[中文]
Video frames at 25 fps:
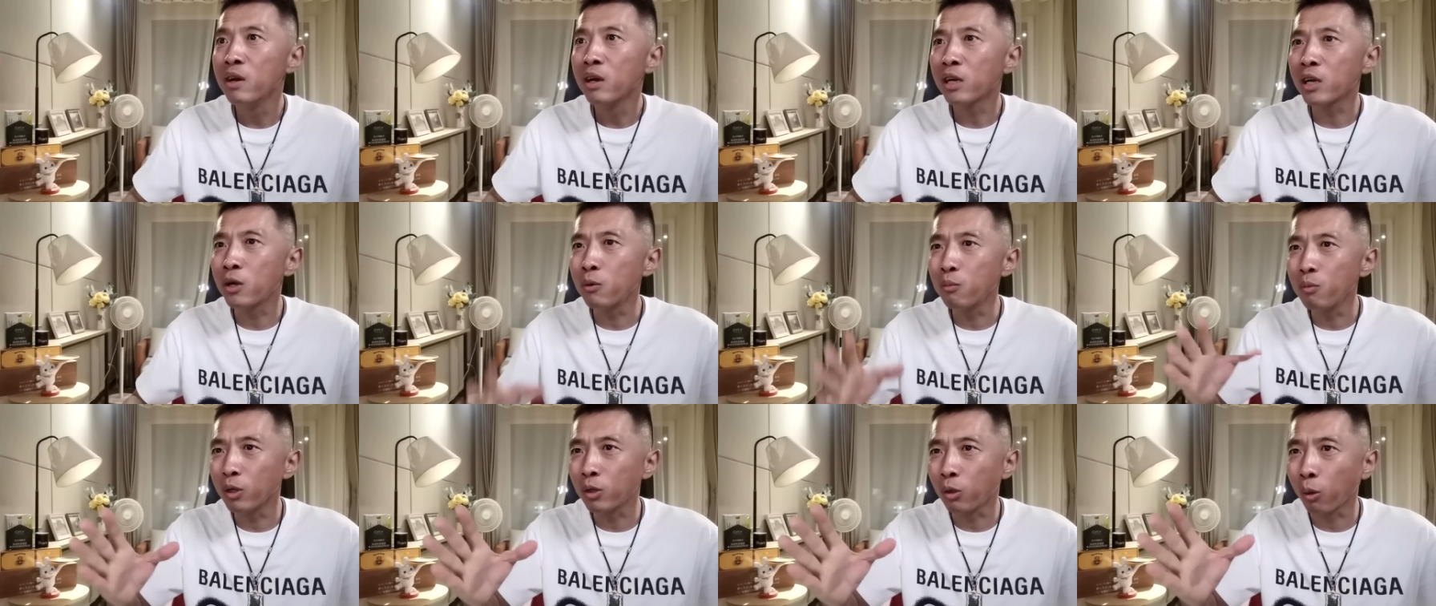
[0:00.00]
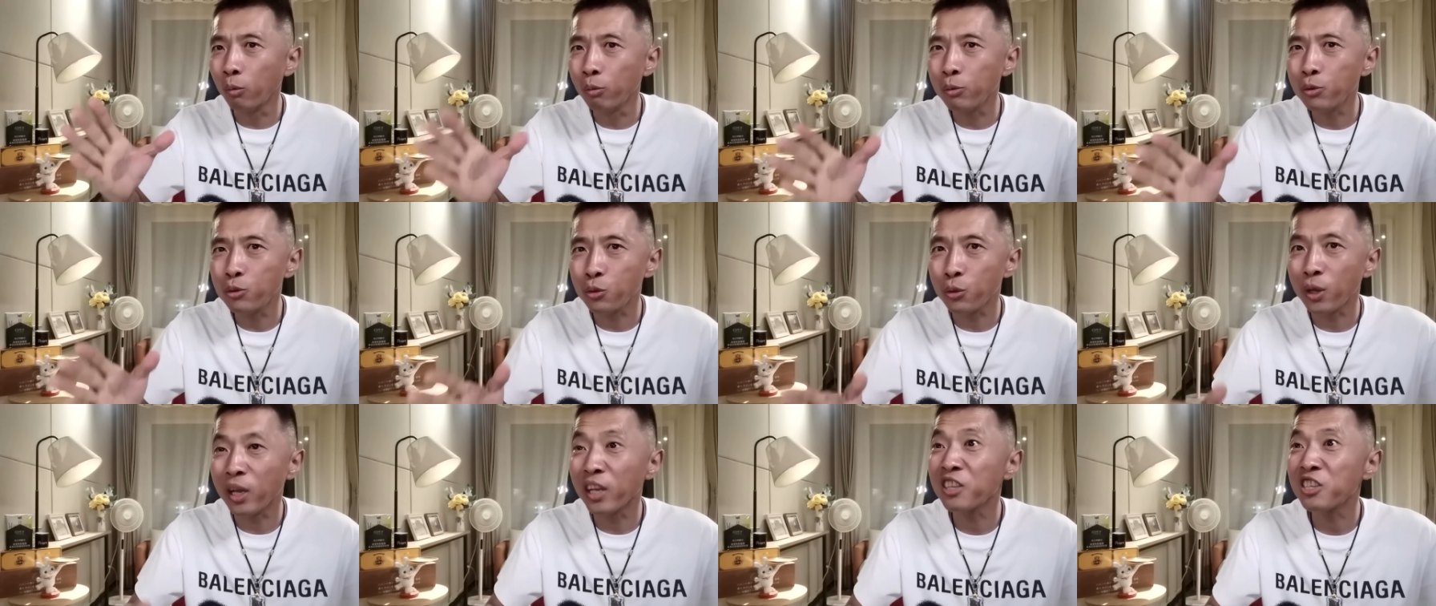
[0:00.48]
跟我同
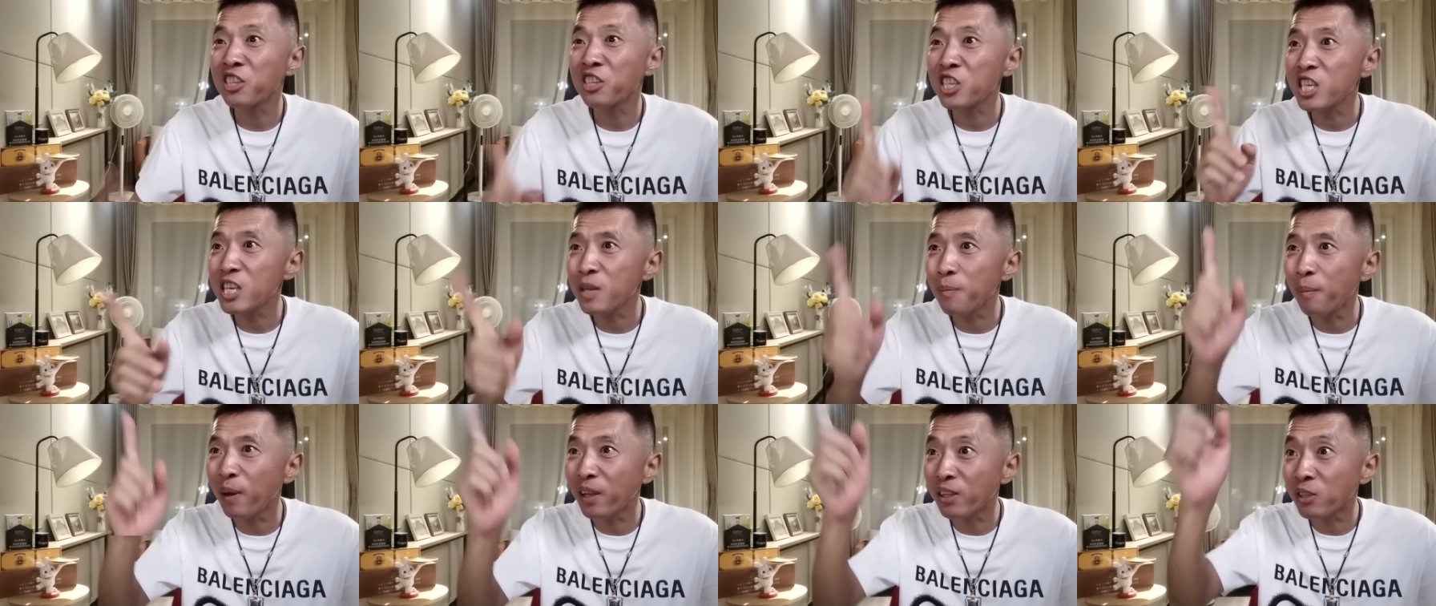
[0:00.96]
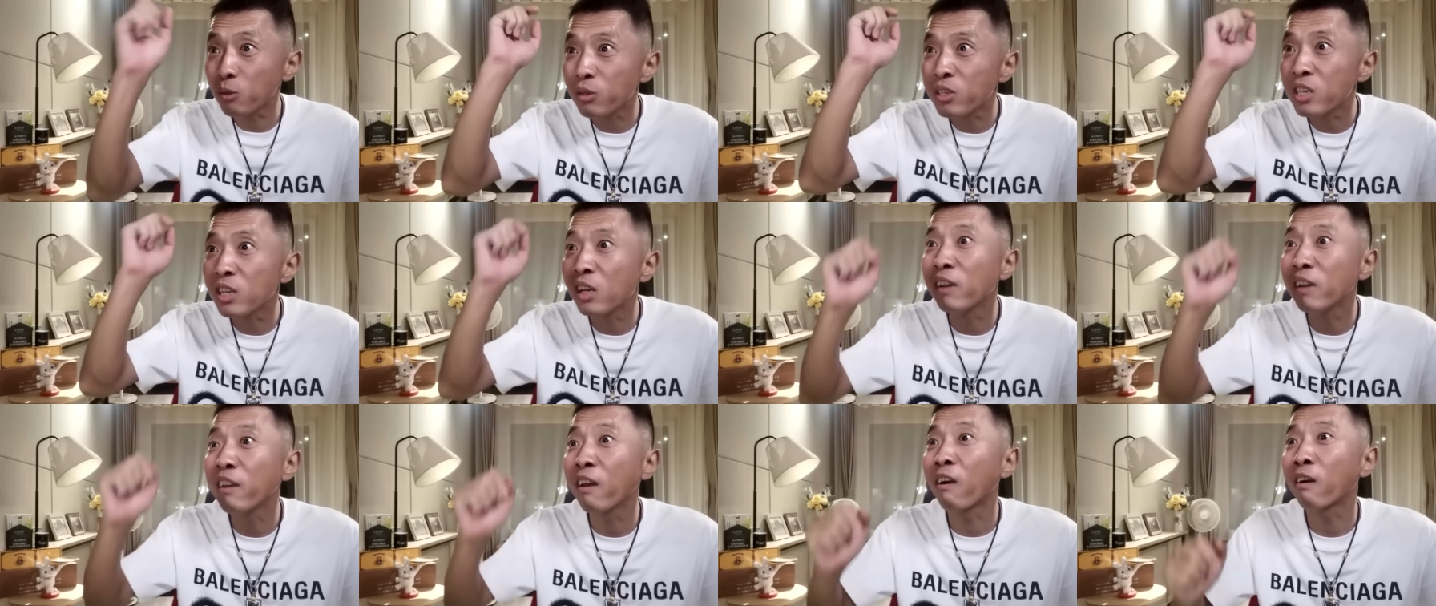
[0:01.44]
学基本就
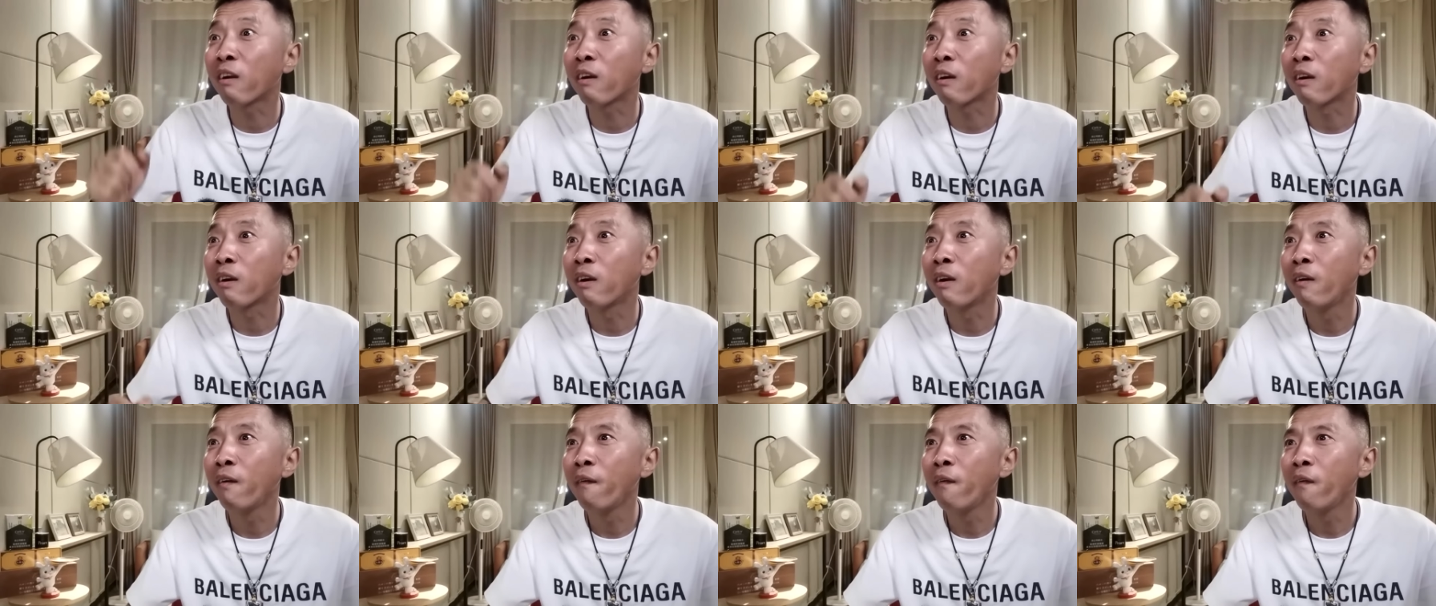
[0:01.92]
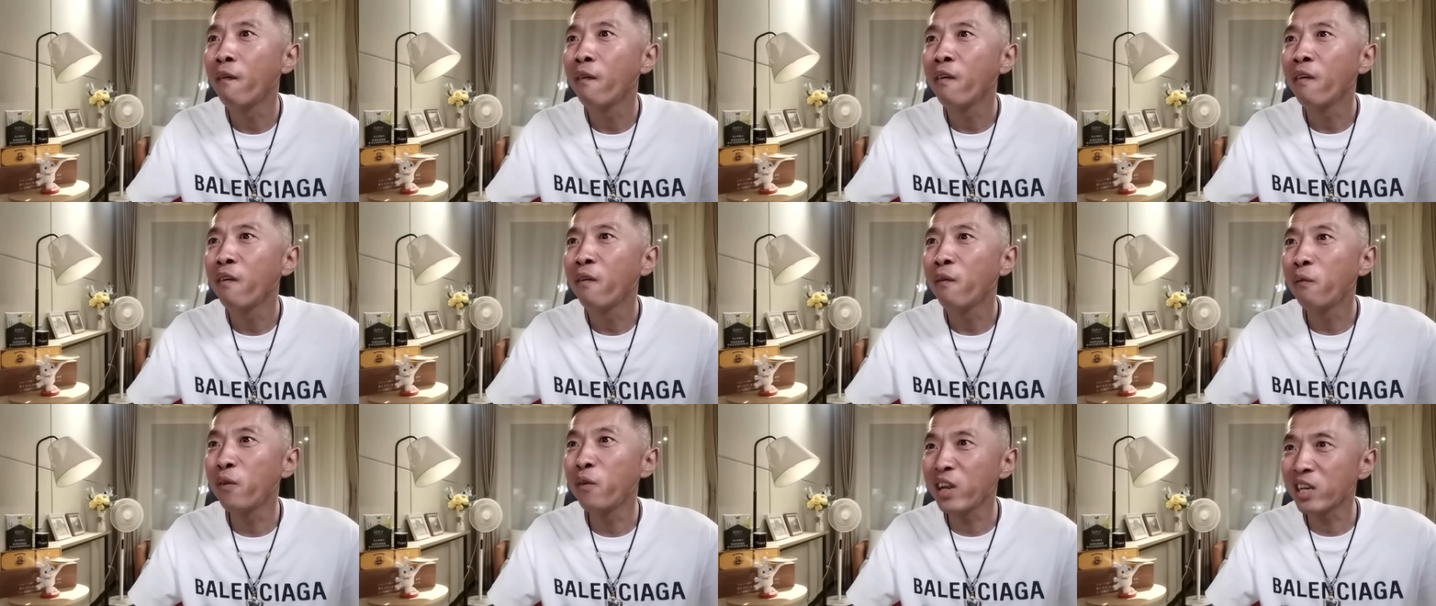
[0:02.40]
一个样，
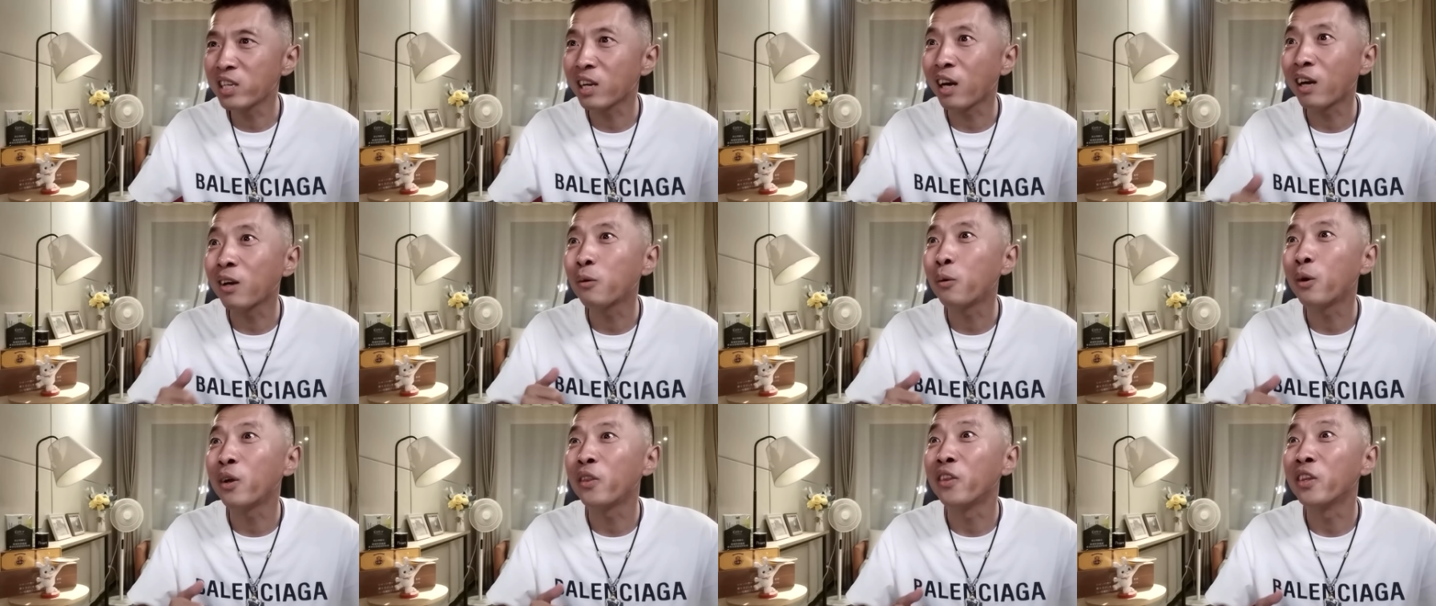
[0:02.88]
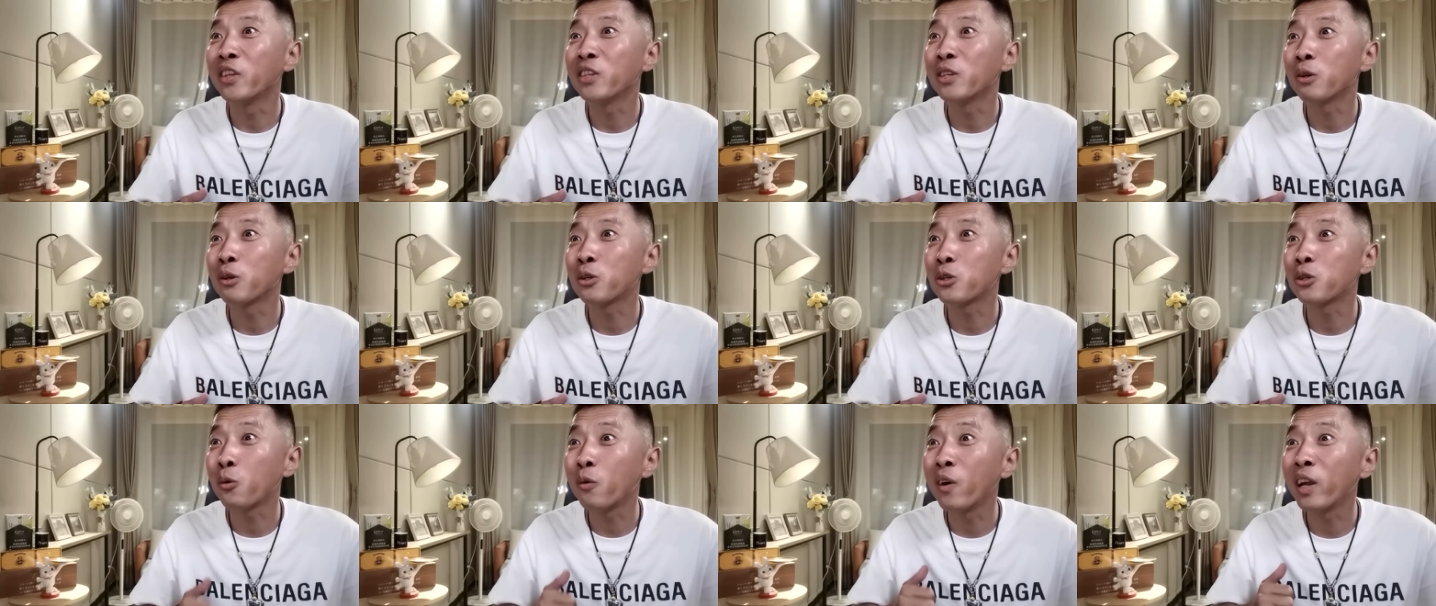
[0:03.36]
为啥管他叫
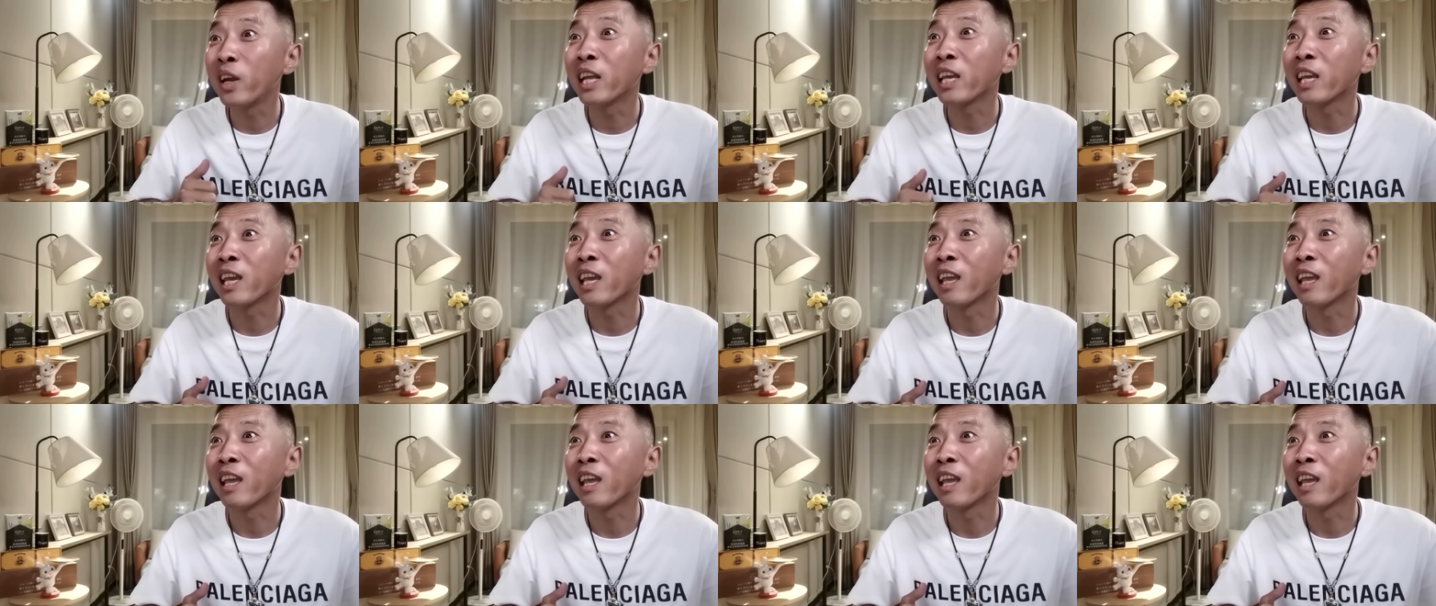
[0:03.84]
赵万利？